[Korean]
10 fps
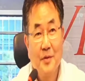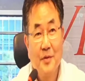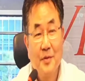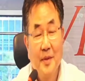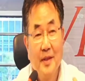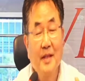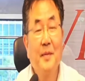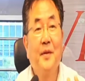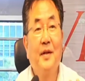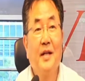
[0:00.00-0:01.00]
누르면
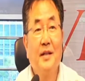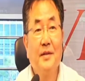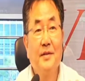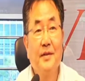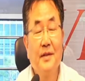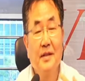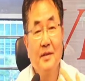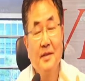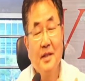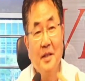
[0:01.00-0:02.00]
이렇게 변하는 거죠. 이게 그러니까
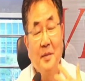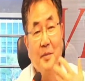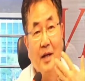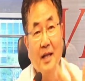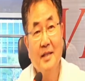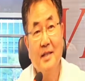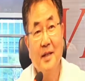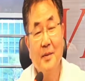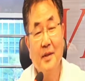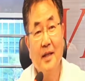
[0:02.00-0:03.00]
선생님과 같이
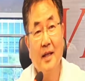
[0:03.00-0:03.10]
나올 때